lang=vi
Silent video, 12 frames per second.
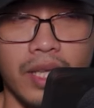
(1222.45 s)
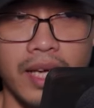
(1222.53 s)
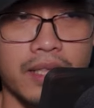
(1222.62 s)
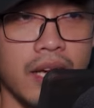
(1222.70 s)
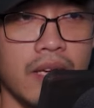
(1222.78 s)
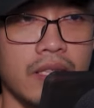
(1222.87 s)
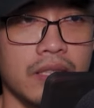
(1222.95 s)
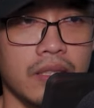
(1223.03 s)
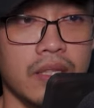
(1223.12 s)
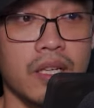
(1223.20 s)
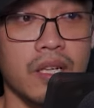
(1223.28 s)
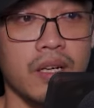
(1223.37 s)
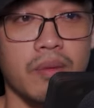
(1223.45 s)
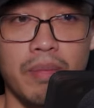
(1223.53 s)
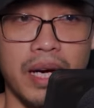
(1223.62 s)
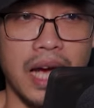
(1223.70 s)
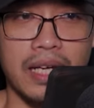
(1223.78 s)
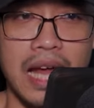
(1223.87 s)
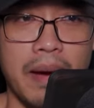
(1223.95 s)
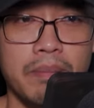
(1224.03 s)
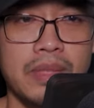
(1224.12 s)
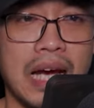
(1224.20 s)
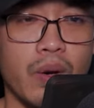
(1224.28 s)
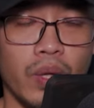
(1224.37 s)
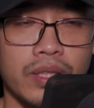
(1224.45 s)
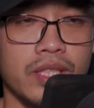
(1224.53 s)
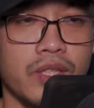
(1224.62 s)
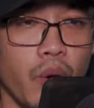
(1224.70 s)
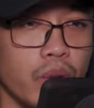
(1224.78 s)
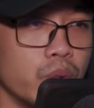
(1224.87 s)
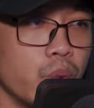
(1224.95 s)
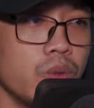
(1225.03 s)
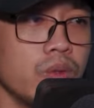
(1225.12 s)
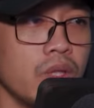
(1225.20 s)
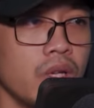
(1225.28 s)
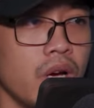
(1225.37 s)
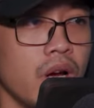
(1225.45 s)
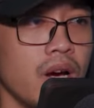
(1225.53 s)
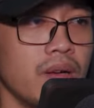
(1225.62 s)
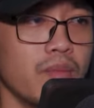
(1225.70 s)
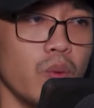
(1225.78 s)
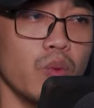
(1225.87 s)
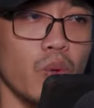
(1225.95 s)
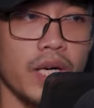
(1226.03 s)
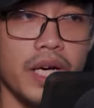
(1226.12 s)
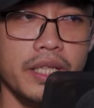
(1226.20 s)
Trong lời nói của chủ nhân phong giới, trong sự chỉ điểm của Lam Mộng Đạo Tôn,